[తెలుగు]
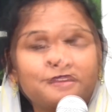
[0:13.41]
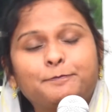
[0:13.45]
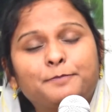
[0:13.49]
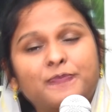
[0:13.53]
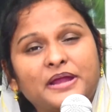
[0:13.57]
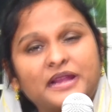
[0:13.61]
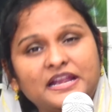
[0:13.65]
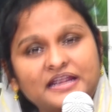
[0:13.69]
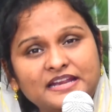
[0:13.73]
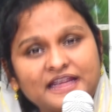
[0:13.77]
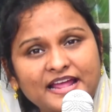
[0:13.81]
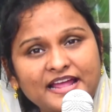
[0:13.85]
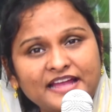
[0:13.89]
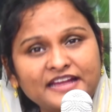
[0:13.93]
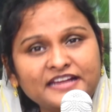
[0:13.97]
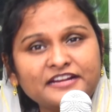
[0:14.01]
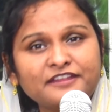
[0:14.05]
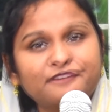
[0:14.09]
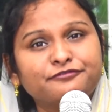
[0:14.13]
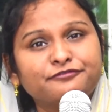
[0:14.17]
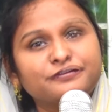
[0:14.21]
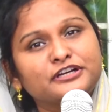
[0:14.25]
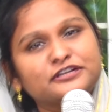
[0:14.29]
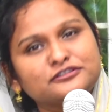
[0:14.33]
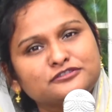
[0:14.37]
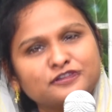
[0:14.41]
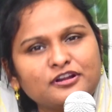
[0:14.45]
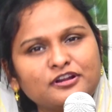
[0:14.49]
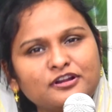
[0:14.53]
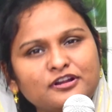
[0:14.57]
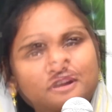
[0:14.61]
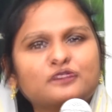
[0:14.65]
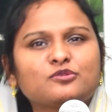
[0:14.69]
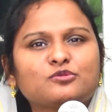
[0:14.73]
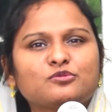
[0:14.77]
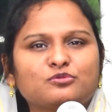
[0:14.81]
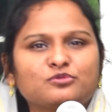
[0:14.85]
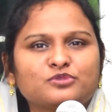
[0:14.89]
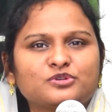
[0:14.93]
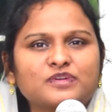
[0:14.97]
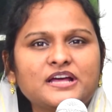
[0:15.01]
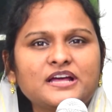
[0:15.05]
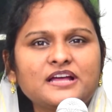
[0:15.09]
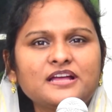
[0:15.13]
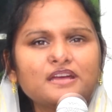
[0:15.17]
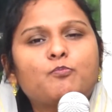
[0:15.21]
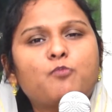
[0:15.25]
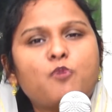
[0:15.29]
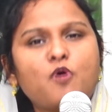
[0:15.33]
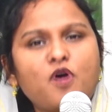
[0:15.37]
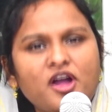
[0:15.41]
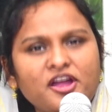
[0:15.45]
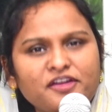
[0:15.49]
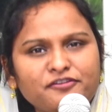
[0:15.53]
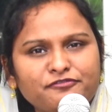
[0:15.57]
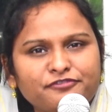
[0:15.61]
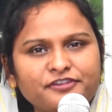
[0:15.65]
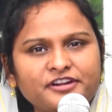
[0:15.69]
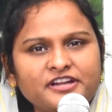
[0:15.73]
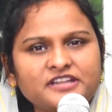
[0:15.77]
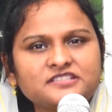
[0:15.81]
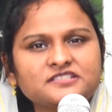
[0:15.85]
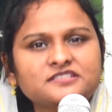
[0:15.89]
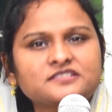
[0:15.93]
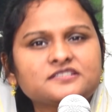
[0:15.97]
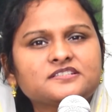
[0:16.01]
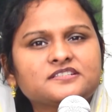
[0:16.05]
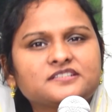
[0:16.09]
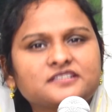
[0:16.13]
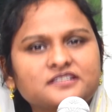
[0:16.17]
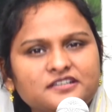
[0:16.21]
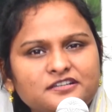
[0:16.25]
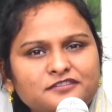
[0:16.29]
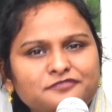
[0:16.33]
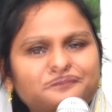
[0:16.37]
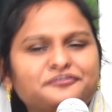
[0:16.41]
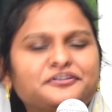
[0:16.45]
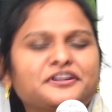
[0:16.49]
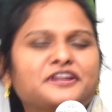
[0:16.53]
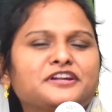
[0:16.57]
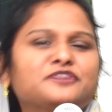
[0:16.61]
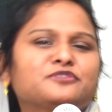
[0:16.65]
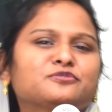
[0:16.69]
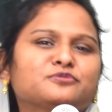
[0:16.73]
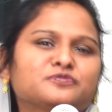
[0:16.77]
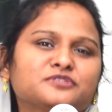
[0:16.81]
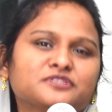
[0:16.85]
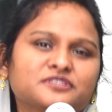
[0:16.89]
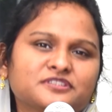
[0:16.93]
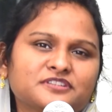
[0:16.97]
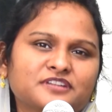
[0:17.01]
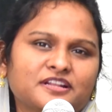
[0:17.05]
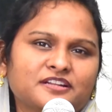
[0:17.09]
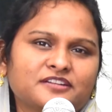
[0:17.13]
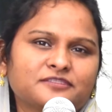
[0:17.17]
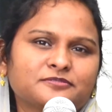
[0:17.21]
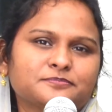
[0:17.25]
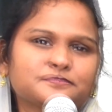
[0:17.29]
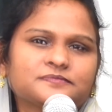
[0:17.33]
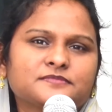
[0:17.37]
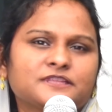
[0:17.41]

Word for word: పెళ్ళైన వ్యక్తులకు కూడా బాయ్ ఫ్రెండ్ గర్ల్ ఫ్రెండ్ ఉంటున్నారు